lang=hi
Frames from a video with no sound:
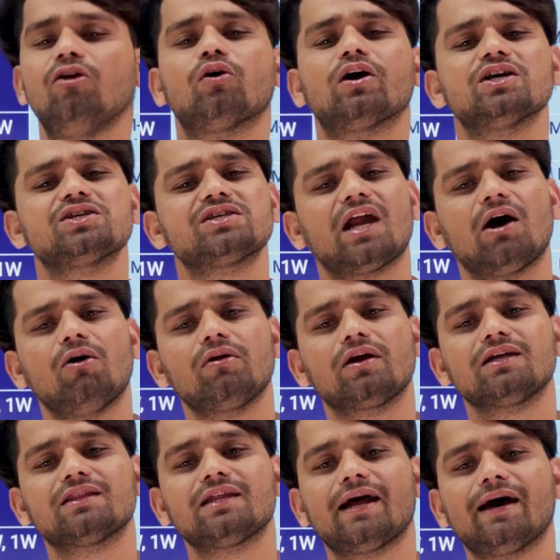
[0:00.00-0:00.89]
लोकेश
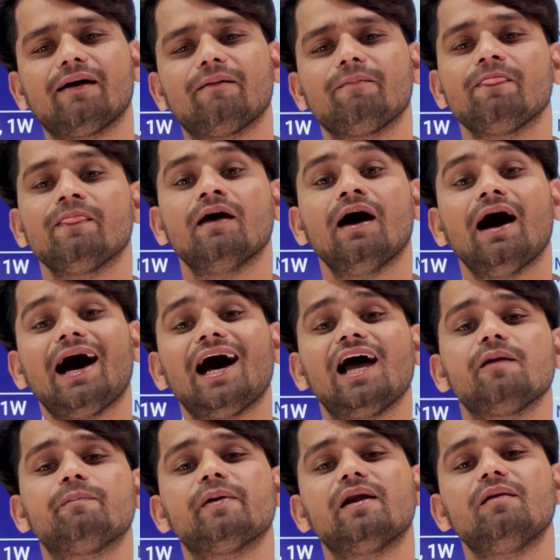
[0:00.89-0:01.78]
राहुल की तरह है
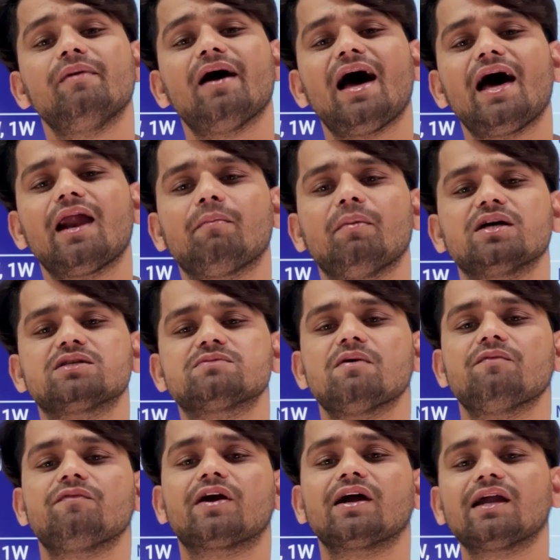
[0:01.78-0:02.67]
आईपीएल में हर मैच
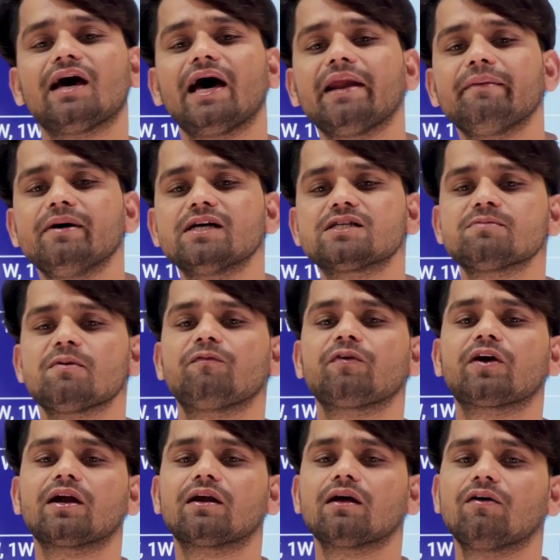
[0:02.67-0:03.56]
में विकेट हर मैच में
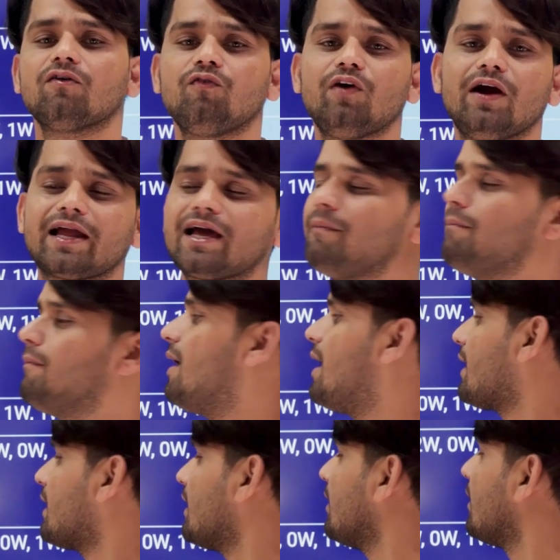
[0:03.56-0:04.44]
विकेट वर्ल्ड कप में
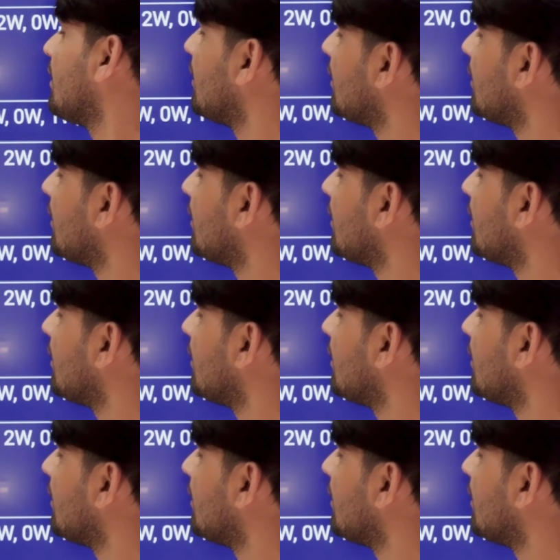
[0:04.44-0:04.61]
आके